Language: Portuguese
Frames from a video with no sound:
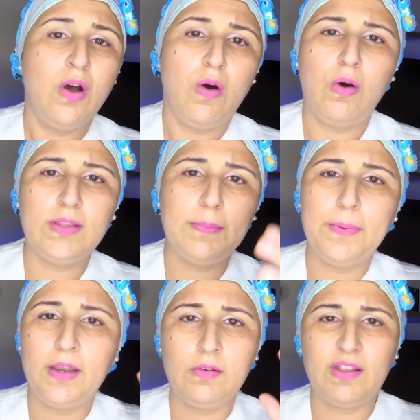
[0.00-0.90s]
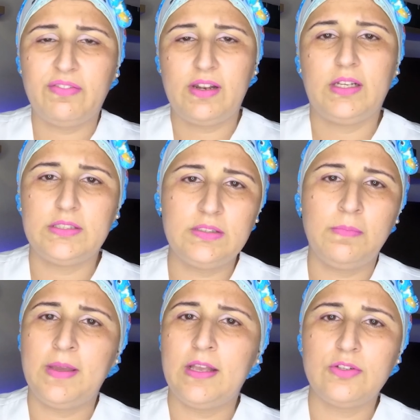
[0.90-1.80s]
ou dependendo da
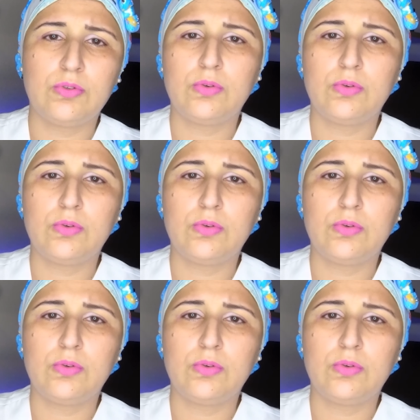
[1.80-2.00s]
avaliação médica,